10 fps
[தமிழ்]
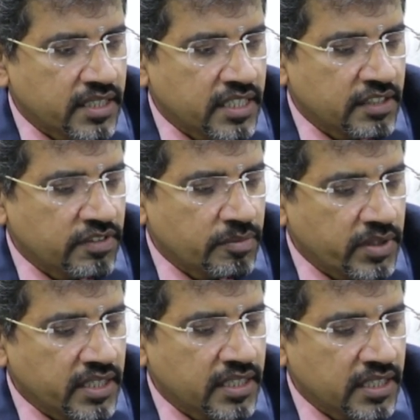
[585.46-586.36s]
ஐடென்டிஃபை
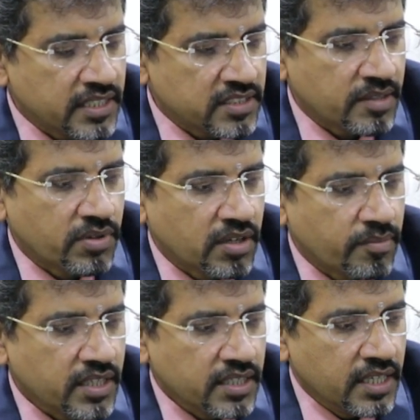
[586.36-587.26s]
பண்ணி அதில் இன்ஜெக்ட்
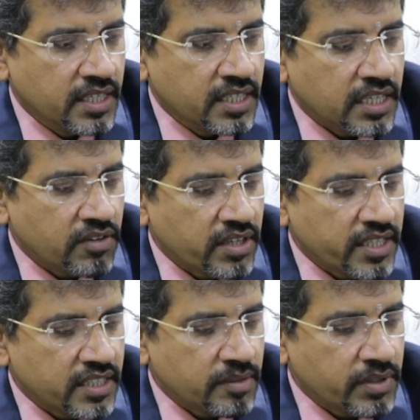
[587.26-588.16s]
பண்ணோம்னா
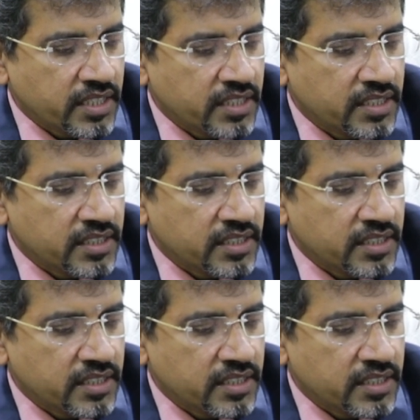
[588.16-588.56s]
அவங்களுக்கு இந்த மாதிரி